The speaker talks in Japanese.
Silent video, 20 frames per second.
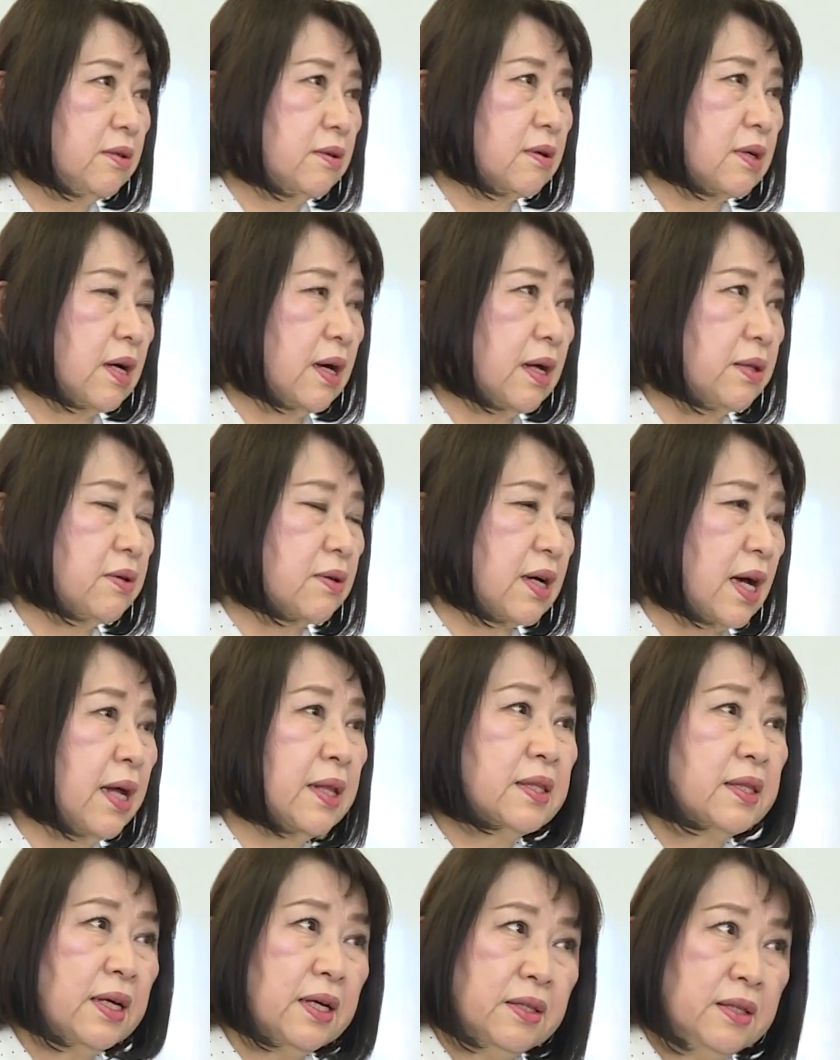ていうか、
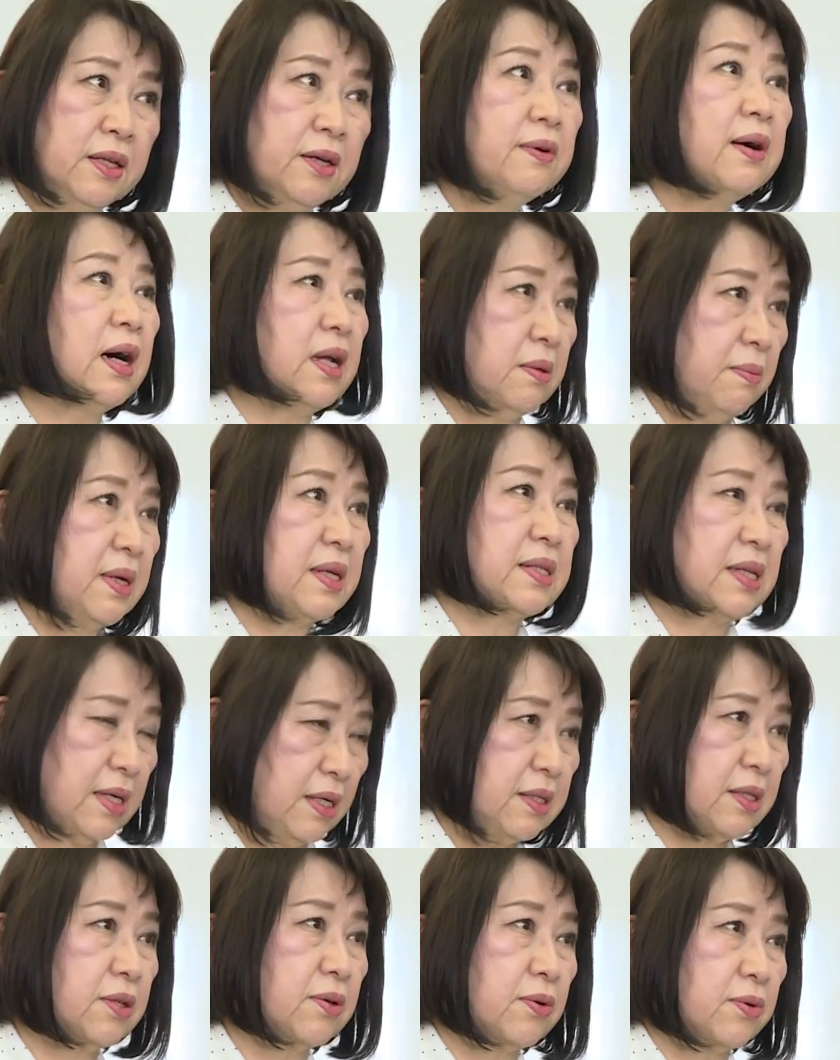簡単ではありませ
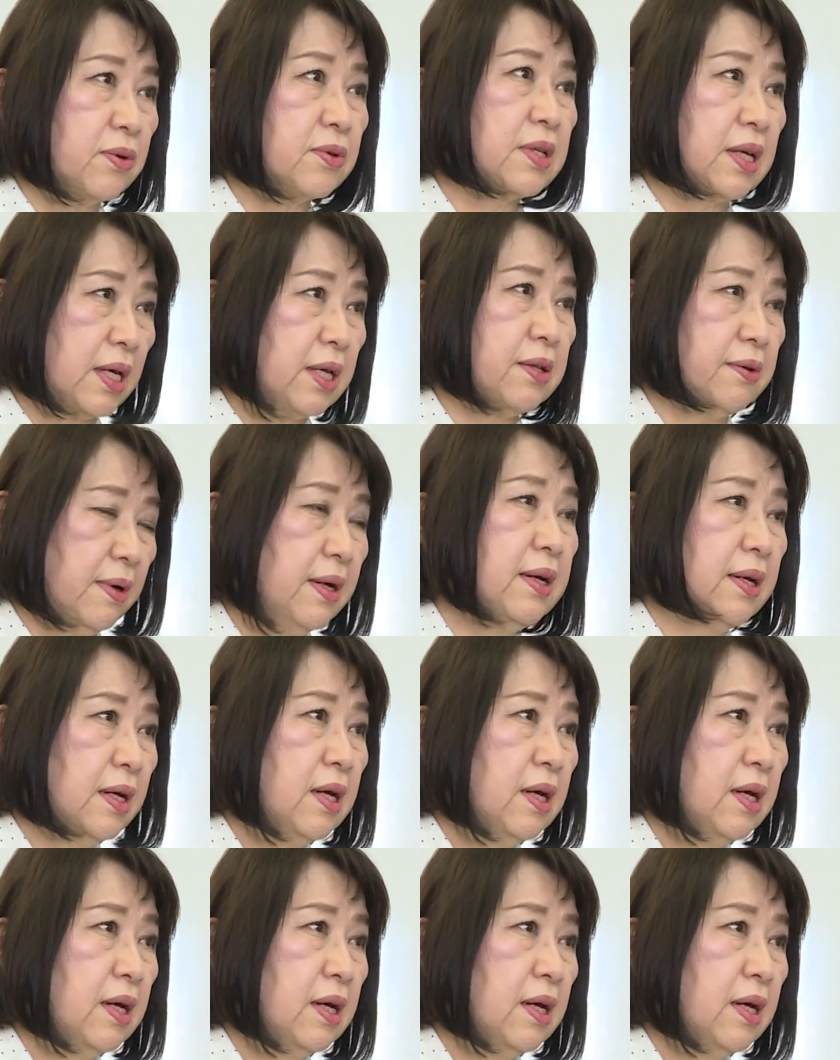ん、仕事的に。